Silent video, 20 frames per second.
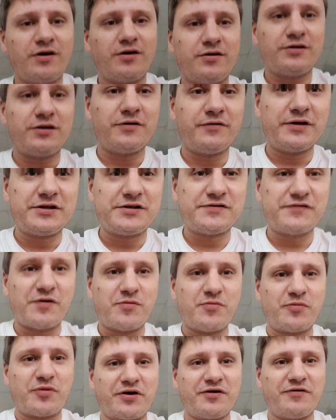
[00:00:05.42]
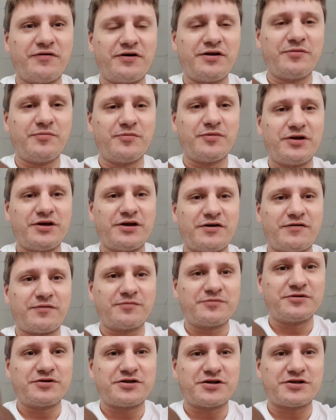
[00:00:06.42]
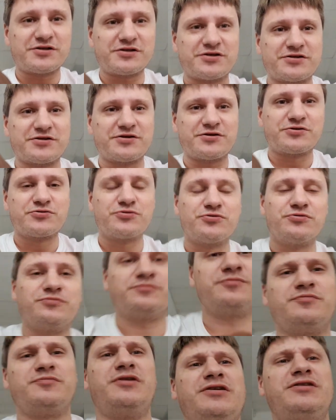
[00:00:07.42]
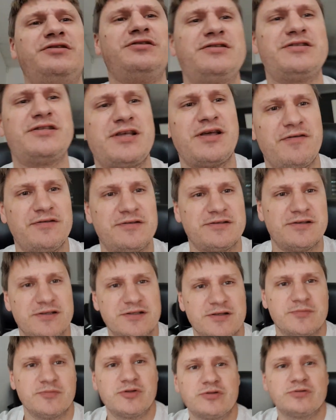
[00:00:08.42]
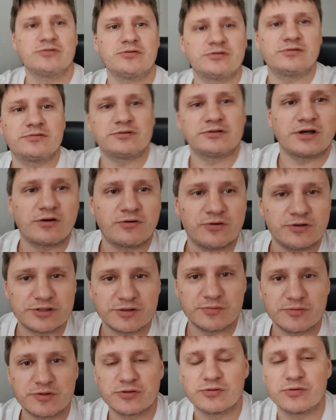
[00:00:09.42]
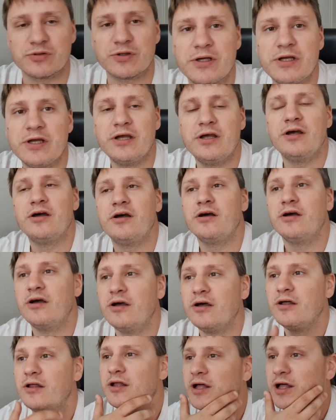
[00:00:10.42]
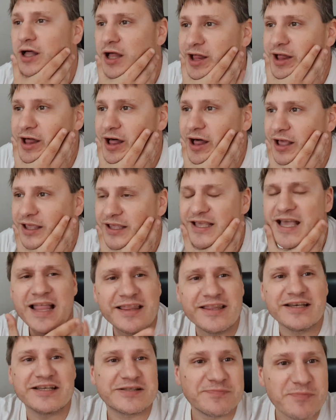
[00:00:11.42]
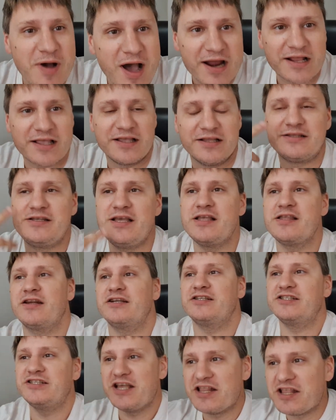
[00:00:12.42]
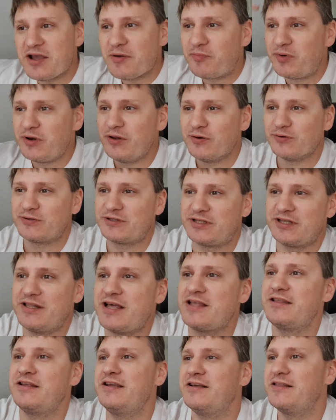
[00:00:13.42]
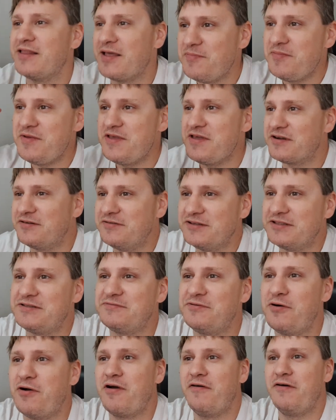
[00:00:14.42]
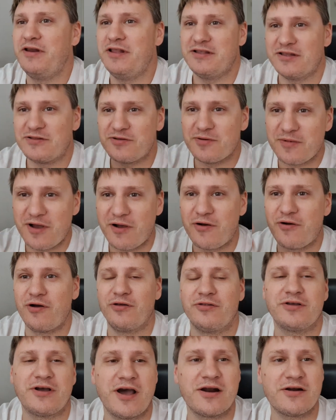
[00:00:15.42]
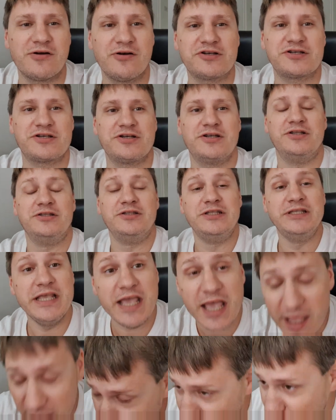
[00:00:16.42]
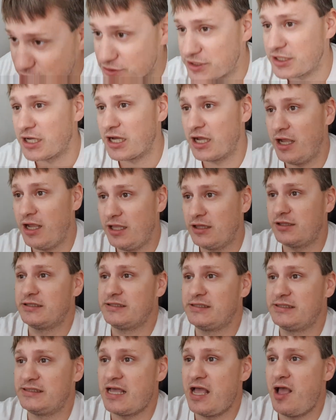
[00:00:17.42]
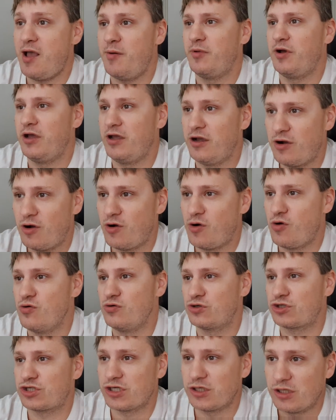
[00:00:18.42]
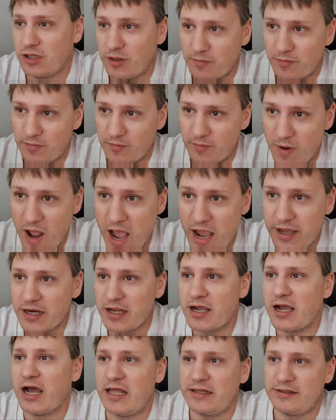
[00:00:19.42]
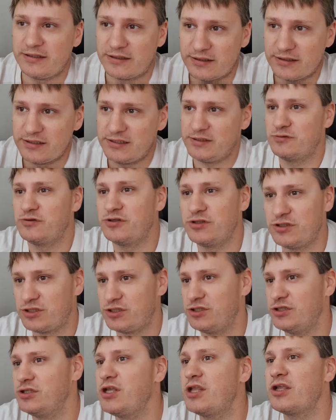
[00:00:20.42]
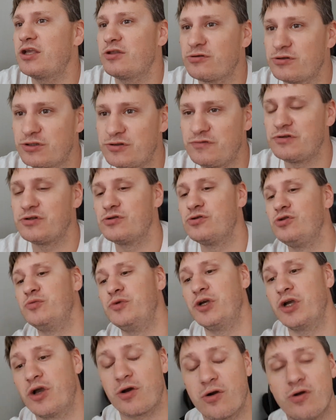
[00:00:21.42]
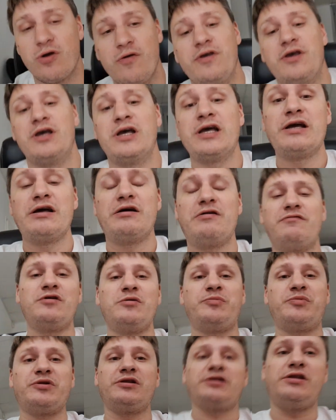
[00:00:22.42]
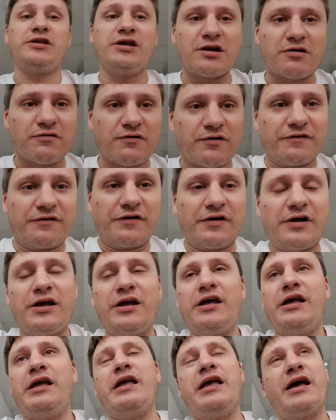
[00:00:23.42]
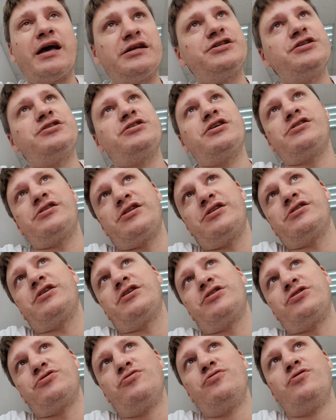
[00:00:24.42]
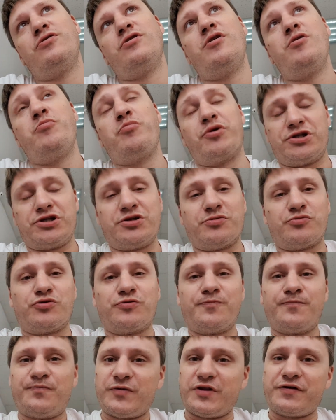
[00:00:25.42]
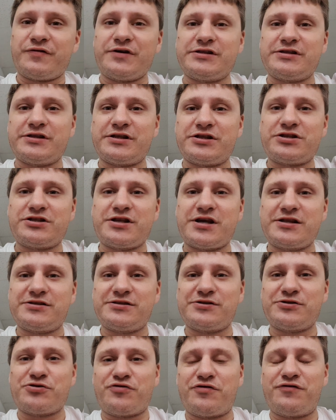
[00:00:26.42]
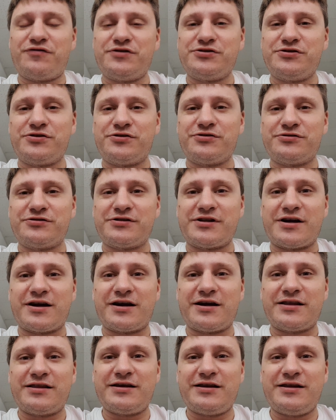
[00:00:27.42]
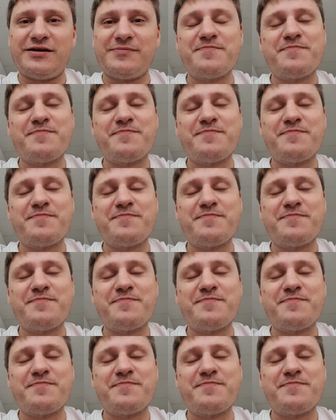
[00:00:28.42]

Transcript: Давайте с вами поговорим, и я вам сейчас расскажу. Блин, не ставится Samsung, такой Samsung. Яндекс Маркет, день рождения плюса, надо рекламировать его, говорить о том, какой он хороший. Нет, друзья, это самый худший агрегатор на сегодняшний день, который свернул мне крови, выпил нервов, и я сейчас расскажу, почему. Давайте начинать новое видео на канале.